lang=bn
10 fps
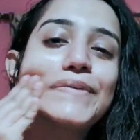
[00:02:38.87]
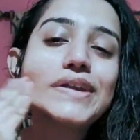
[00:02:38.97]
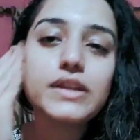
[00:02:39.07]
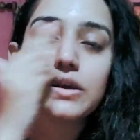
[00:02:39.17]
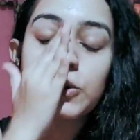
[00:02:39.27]

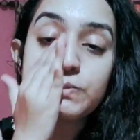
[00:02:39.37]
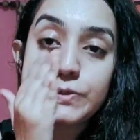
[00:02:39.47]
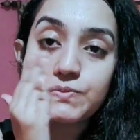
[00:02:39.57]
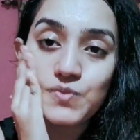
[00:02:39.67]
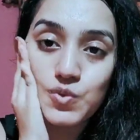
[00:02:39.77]
বাট এটা খুব
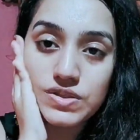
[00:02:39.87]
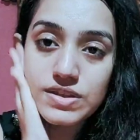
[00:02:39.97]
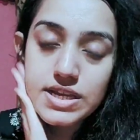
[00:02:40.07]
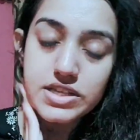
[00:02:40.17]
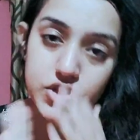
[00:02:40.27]
স্মুথ
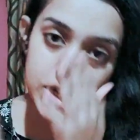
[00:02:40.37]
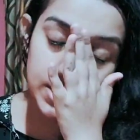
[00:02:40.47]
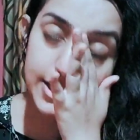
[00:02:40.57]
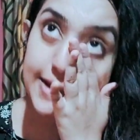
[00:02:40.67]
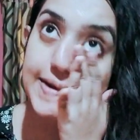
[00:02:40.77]

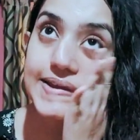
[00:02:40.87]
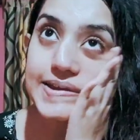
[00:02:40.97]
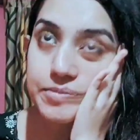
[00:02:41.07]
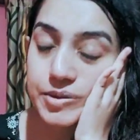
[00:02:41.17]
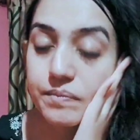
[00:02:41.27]
টেক্সচার দেয়
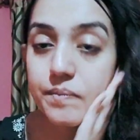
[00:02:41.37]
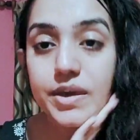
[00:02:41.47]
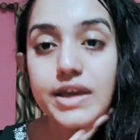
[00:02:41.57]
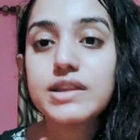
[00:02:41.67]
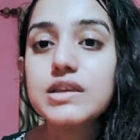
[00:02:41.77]
তাই আমি
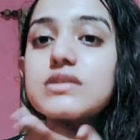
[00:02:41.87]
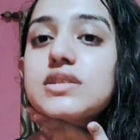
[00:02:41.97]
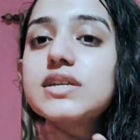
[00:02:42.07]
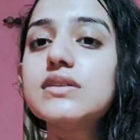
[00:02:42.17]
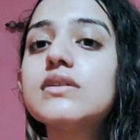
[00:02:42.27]
মেখে নিচ্ছি